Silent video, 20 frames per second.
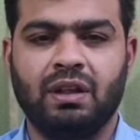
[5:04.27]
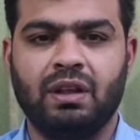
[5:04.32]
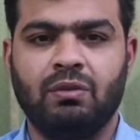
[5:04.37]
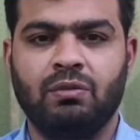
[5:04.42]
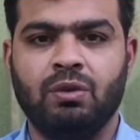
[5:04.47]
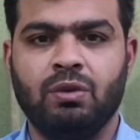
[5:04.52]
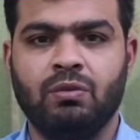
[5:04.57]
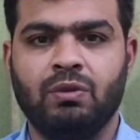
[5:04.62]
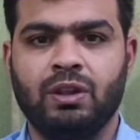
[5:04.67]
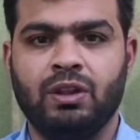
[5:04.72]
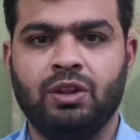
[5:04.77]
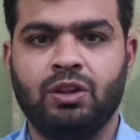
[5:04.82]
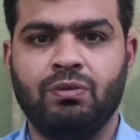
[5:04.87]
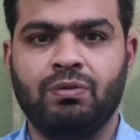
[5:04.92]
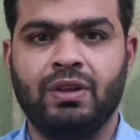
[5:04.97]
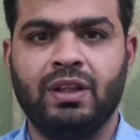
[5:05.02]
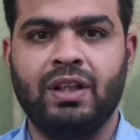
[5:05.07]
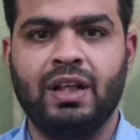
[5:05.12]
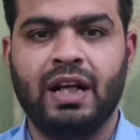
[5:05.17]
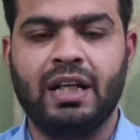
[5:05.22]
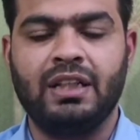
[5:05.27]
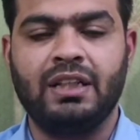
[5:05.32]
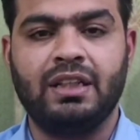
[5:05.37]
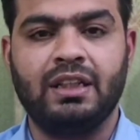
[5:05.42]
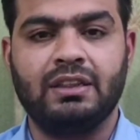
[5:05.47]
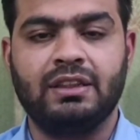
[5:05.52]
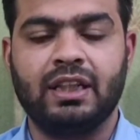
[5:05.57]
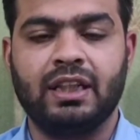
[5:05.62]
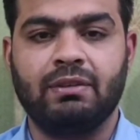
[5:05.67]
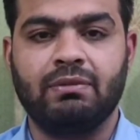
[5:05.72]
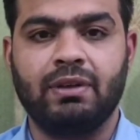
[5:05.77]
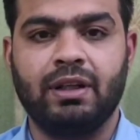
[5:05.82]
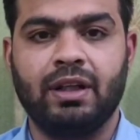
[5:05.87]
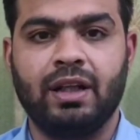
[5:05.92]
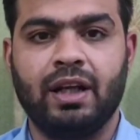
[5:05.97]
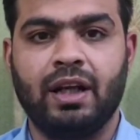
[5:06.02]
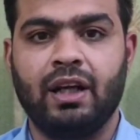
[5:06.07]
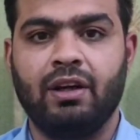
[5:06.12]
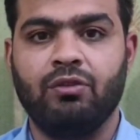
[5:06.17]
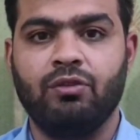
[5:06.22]
में अमूमन जो मिड रेंज का
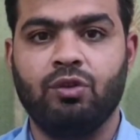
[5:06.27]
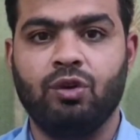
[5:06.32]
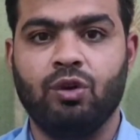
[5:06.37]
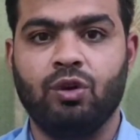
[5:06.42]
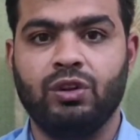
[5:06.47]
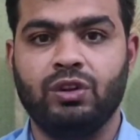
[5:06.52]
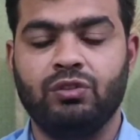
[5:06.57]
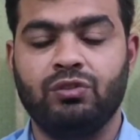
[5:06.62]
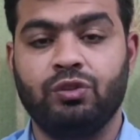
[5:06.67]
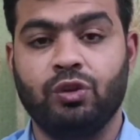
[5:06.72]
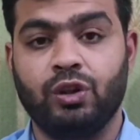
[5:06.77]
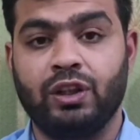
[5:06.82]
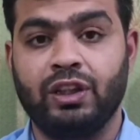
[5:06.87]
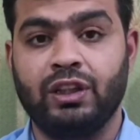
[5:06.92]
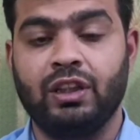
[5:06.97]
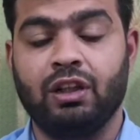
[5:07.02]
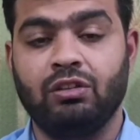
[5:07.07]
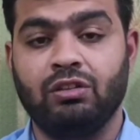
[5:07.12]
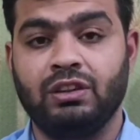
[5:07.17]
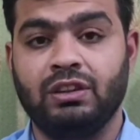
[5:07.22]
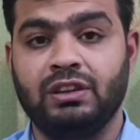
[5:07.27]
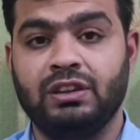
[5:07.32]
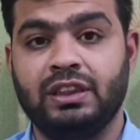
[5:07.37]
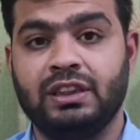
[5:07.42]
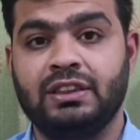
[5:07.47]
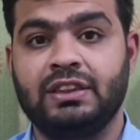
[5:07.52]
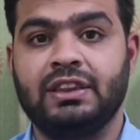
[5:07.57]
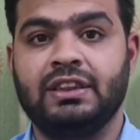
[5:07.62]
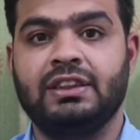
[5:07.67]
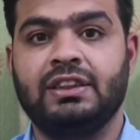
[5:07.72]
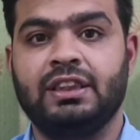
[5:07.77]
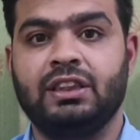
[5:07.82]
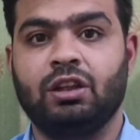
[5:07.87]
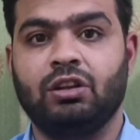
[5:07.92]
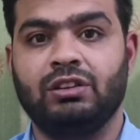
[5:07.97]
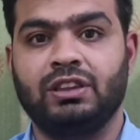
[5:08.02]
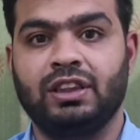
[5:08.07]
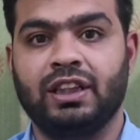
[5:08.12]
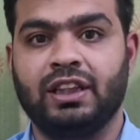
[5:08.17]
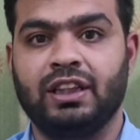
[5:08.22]
सेगमेंट है वो 40,000 से
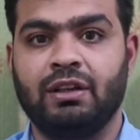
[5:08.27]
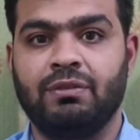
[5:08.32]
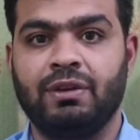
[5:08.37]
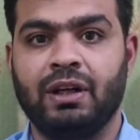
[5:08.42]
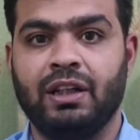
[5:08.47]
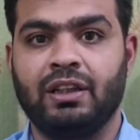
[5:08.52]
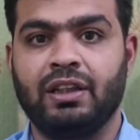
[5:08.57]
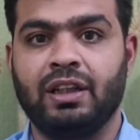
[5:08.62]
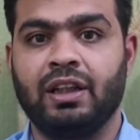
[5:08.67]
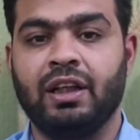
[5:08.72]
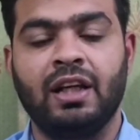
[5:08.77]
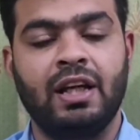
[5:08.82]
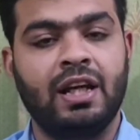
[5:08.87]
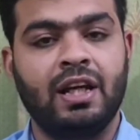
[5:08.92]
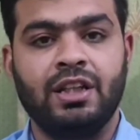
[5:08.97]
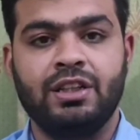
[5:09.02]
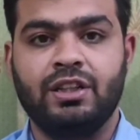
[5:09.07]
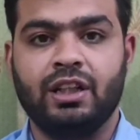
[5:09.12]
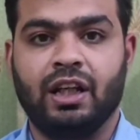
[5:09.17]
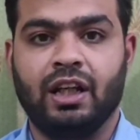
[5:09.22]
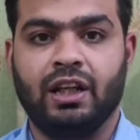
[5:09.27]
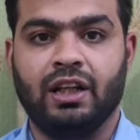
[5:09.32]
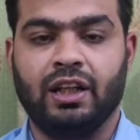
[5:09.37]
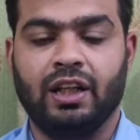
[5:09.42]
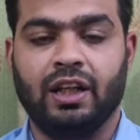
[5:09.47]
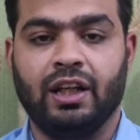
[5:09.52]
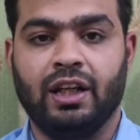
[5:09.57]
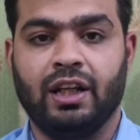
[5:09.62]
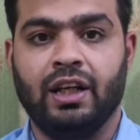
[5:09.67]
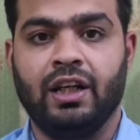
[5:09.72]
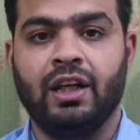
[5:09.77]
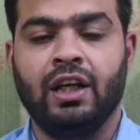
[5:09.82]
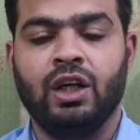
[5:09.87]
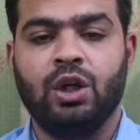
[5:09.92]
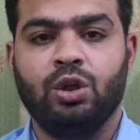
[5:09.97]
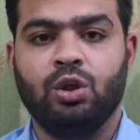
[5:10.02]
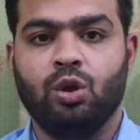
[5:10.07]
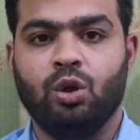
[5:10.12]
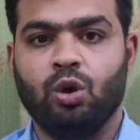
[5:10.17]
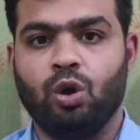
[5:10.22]
60,000 के दरमियान तक चला गया
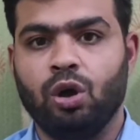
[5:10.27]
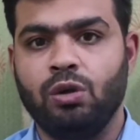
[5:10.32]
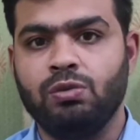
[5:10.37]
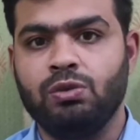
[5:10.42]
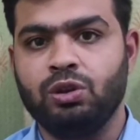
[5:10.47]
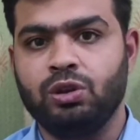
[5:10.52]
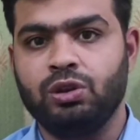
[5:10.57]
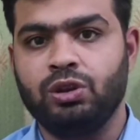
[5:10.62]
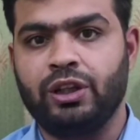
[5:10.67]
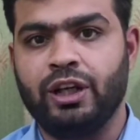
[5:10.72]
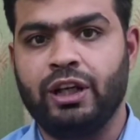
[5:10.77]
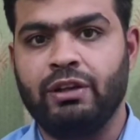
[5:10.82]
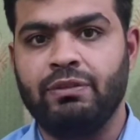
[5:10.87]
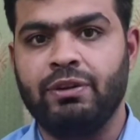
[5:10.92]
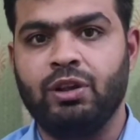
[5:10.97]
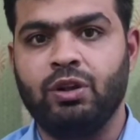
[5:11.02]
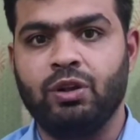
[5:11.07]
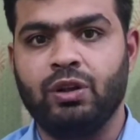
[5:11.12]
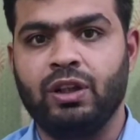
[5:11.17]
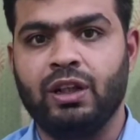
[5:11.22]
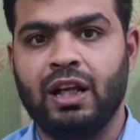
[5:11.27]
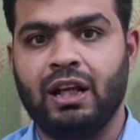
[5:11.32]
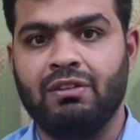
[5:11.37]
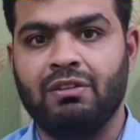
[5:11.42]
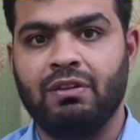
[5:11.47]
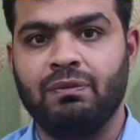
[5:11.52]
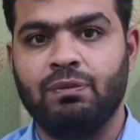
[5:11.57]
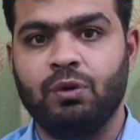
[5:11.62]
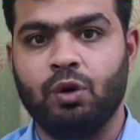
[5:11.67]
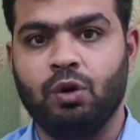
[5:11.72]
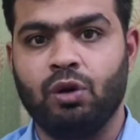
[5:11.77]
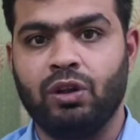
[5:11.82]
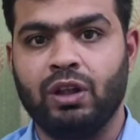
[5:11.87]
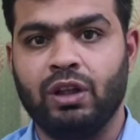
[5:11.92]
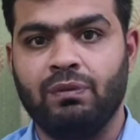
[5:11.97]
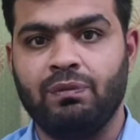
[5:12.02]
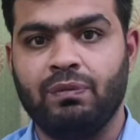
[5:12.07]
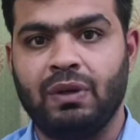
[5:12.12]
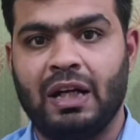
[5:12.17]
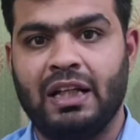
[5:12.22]
है तो होप सो जो Redmi Note 11 Pro
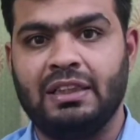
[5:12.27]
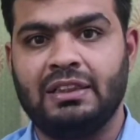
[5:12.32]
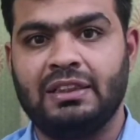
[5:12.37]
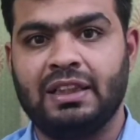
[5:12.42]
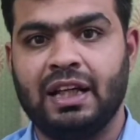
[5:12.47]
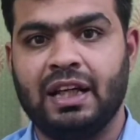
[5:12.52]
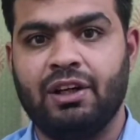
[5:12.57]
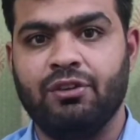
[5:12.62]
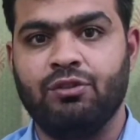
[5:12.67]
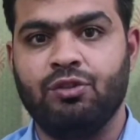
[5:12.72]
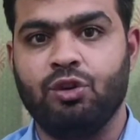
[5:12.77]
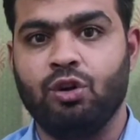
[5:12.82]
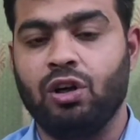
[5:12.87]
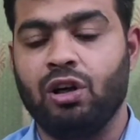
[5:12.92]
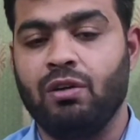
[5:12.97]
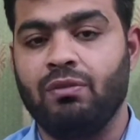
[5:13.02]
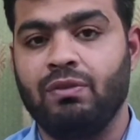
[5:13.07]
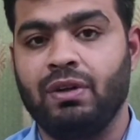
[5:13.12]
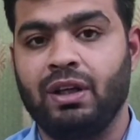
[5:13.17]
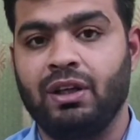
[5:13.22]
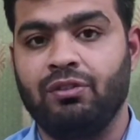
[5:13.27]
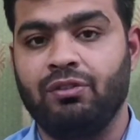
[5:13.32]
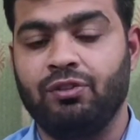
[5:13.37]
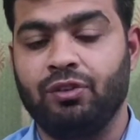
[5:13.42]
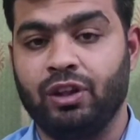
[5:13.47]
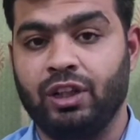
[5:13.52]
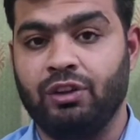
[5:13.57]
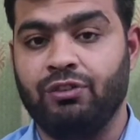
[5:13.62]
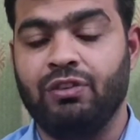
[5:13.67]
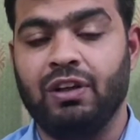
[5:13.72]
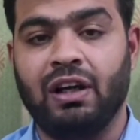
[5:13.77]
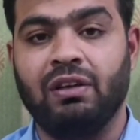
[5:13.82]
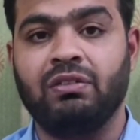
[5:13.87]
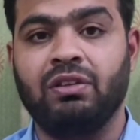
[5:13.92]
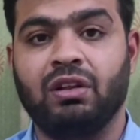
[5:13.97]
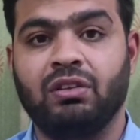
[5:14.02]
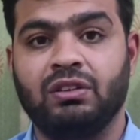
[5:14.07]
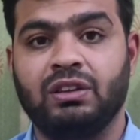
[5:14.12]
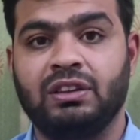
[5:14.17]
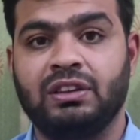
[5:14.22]
की प्राइस है वो हमें
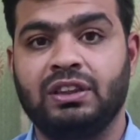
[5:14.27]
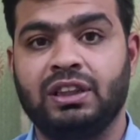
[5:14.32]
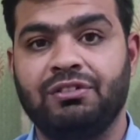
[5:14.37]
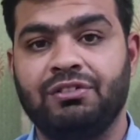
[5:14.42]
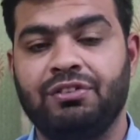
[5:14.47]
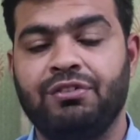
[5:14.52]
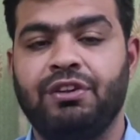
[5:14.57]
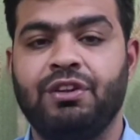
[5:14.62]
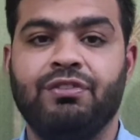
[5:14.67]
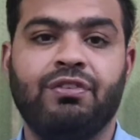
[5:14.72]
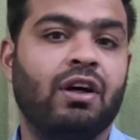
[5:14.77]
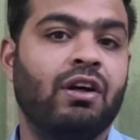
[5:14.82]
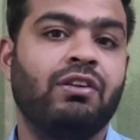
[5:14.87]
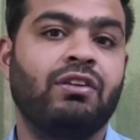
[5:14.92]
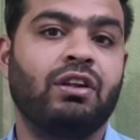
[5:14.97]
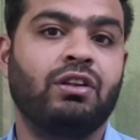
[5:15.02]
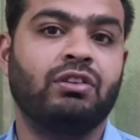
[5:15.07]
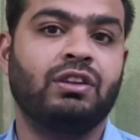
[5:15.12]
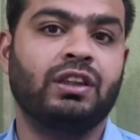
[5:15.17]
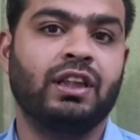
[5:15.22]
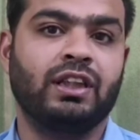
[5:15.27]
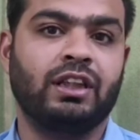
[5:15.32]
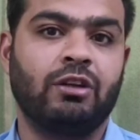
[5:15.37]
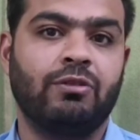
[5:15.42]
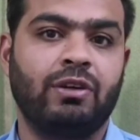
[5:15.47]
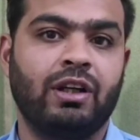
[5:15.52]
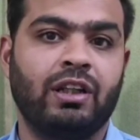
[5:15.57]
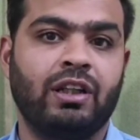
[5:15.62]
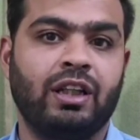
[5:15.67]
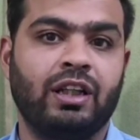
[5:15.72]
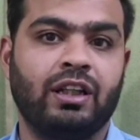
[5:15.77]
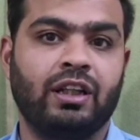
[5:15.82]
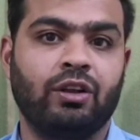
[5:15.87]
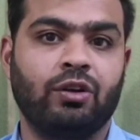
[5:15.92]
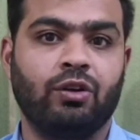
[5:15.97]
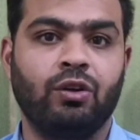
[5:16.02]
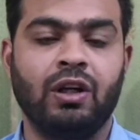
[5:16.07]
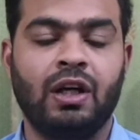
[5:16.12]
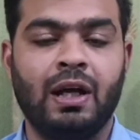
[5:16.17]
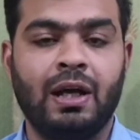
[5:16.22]
45,000 से 55,000 के दरमियान देखने
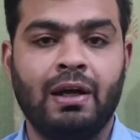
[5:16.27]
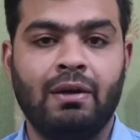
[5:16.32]
को